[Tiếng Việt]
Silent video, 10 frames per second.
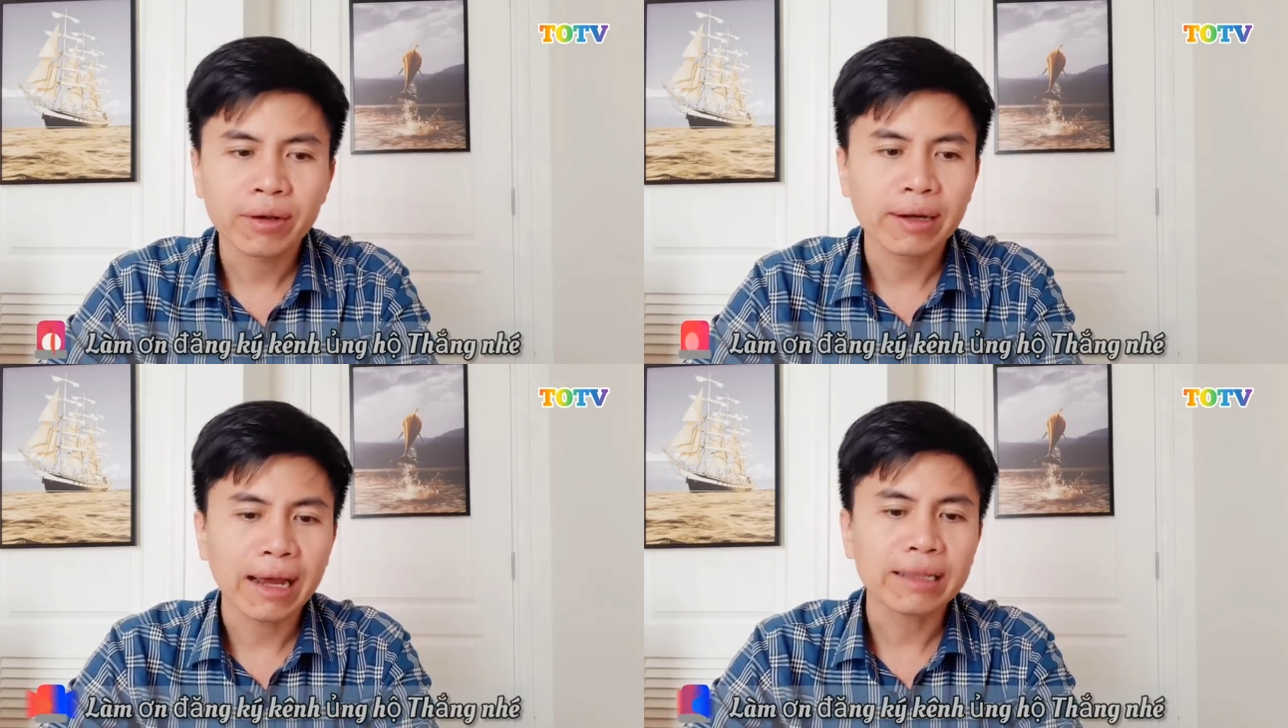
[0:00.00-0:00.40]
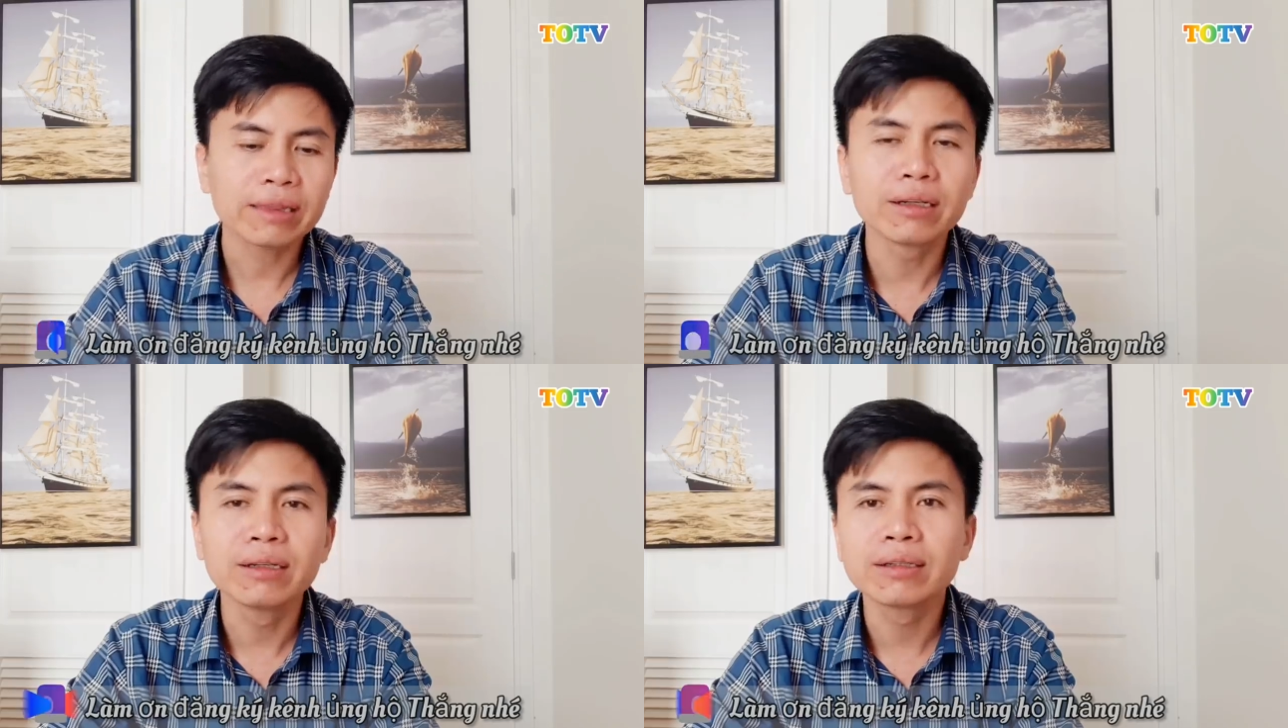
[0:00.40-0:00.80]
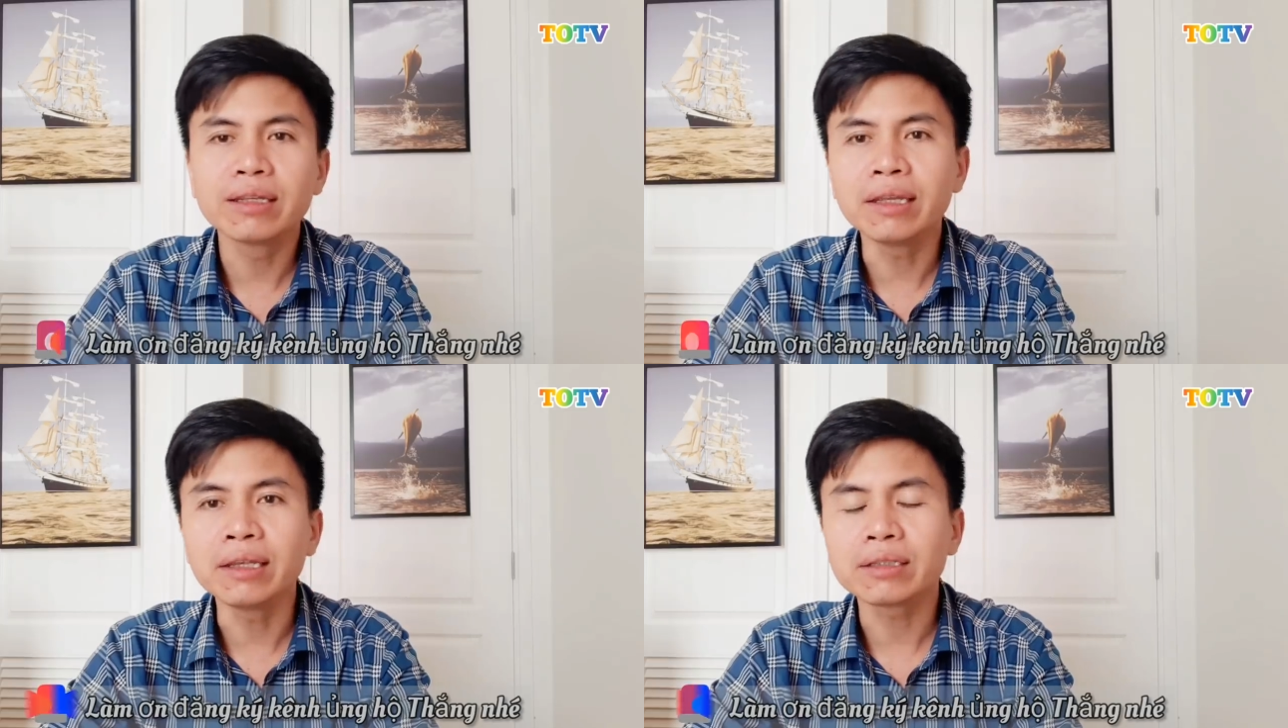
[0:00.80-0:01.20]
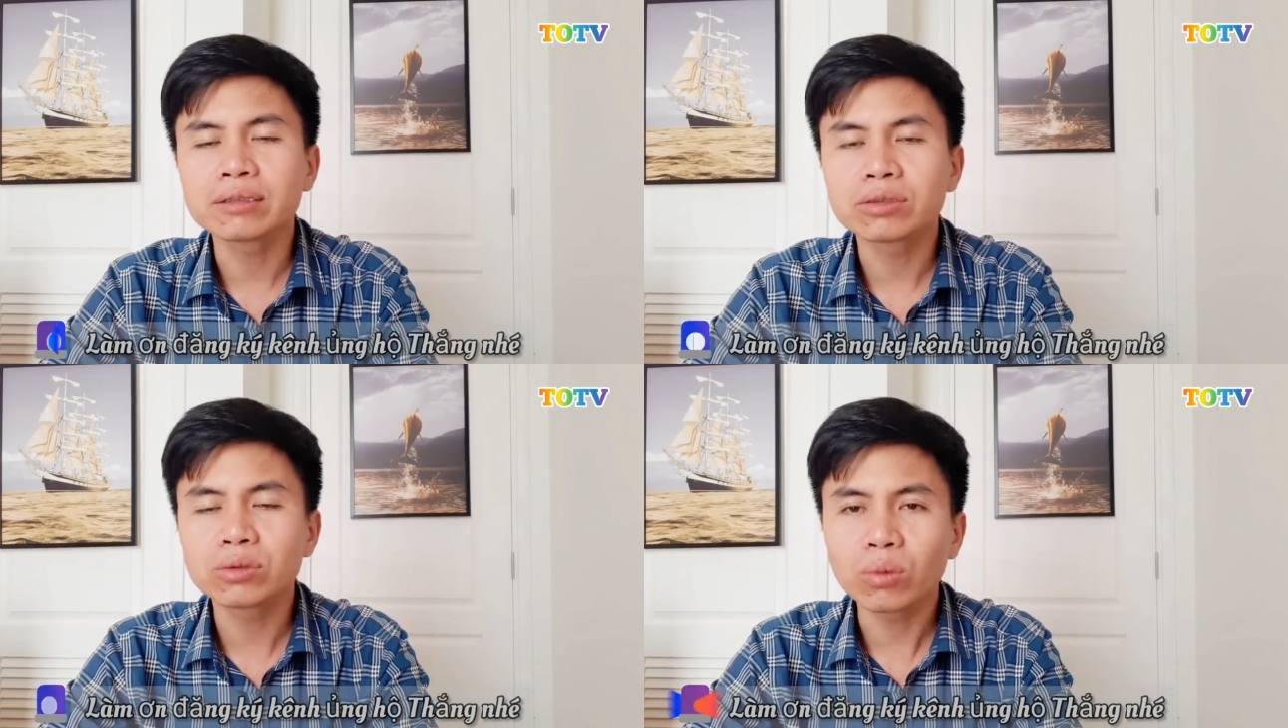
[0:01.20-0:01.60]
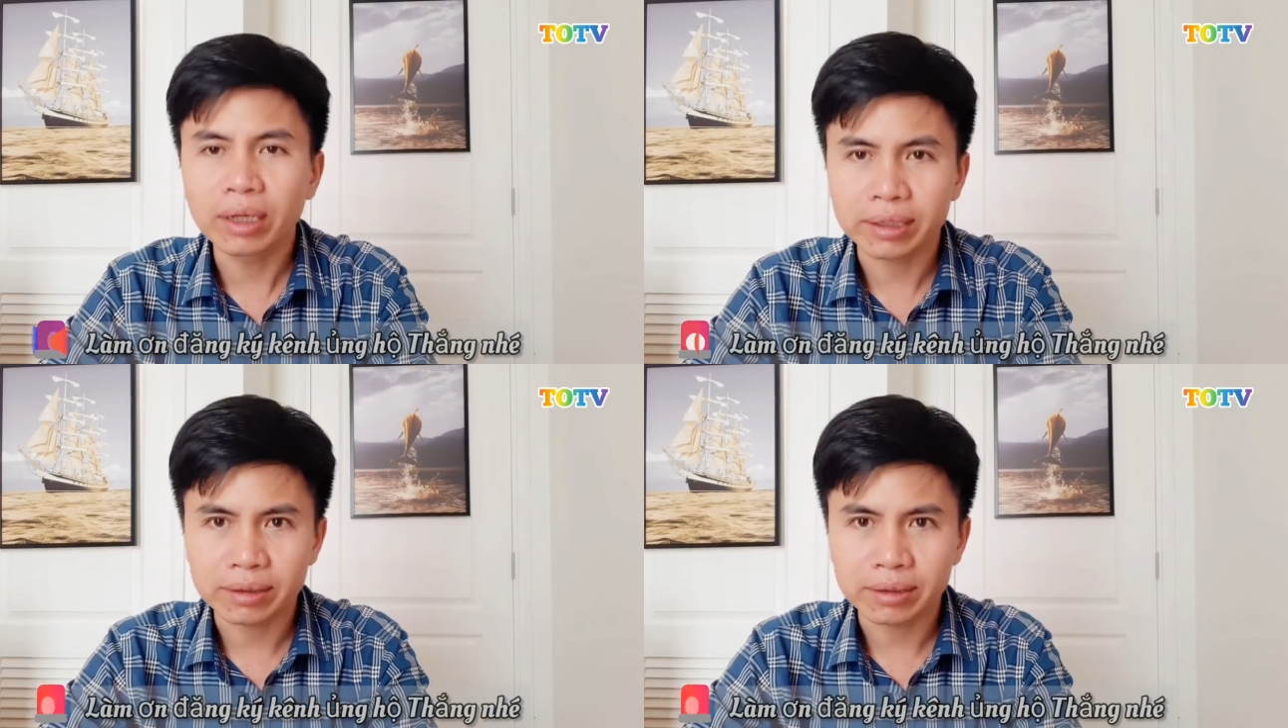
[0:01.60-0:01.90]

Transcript: đã từng đi du lịch